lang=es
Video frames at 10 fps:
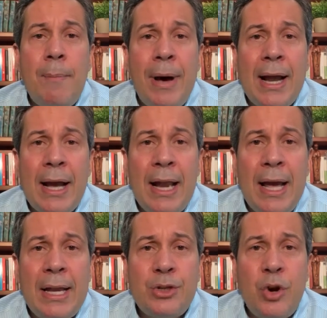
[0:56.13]
para que las
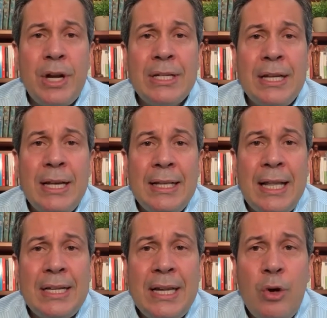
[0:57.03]
elecciones
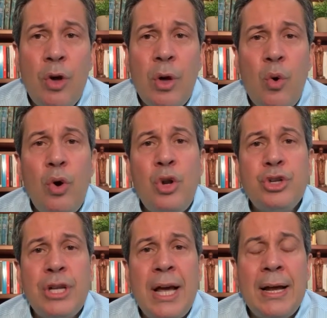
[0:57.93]
del 5 de
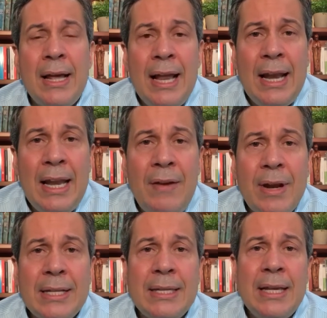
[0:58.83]
julio sean
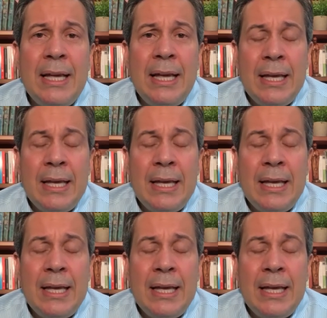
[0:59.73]
libres,